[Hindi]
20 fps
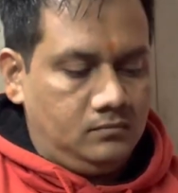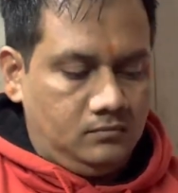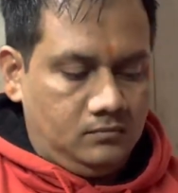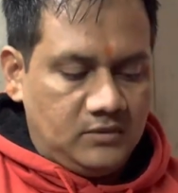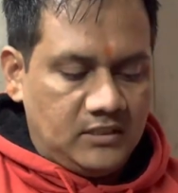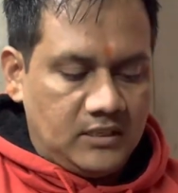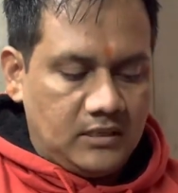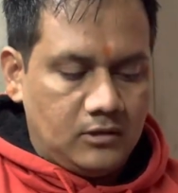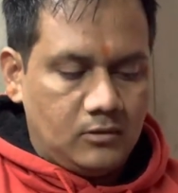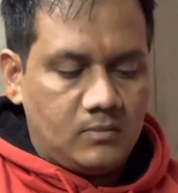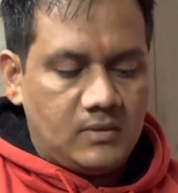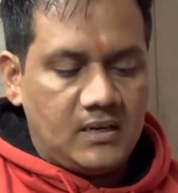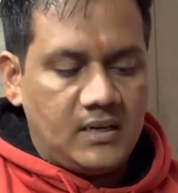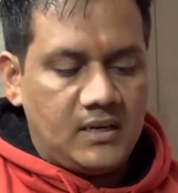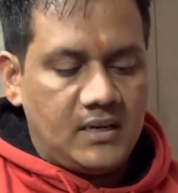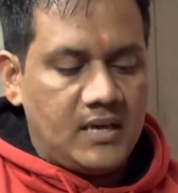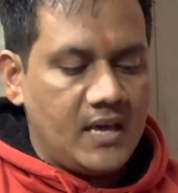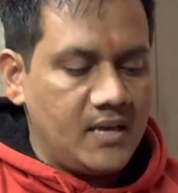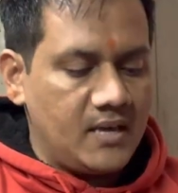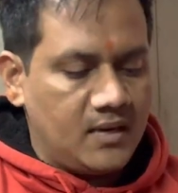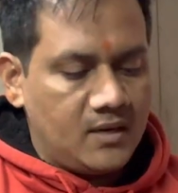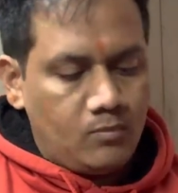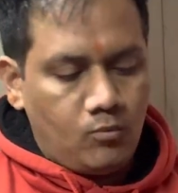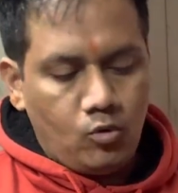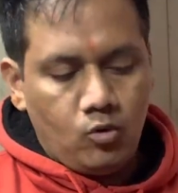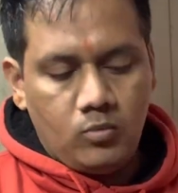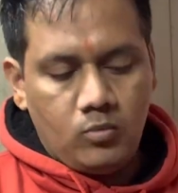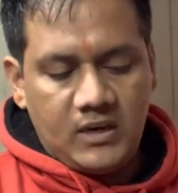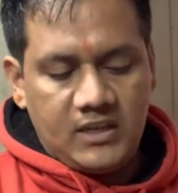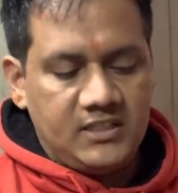मेरा तो मानना है है कि
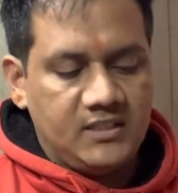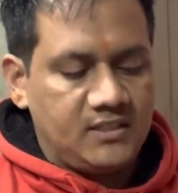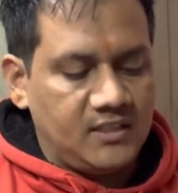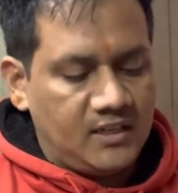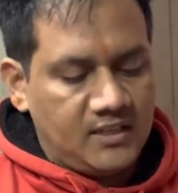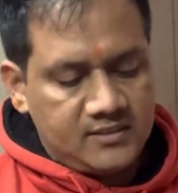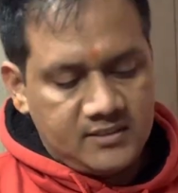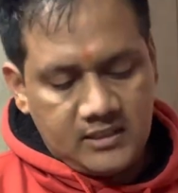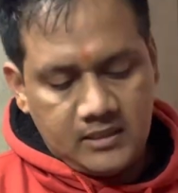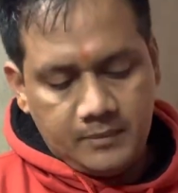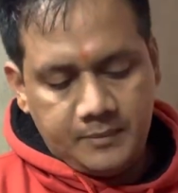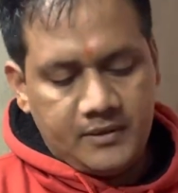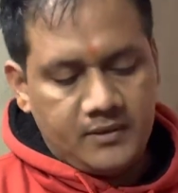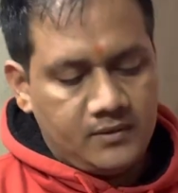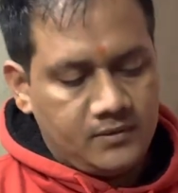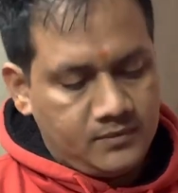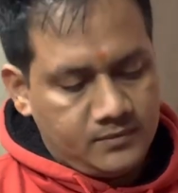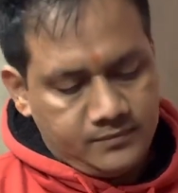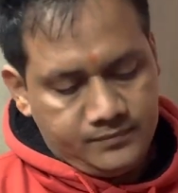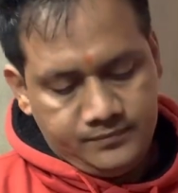वो अच्छे तरीके से लपेट दो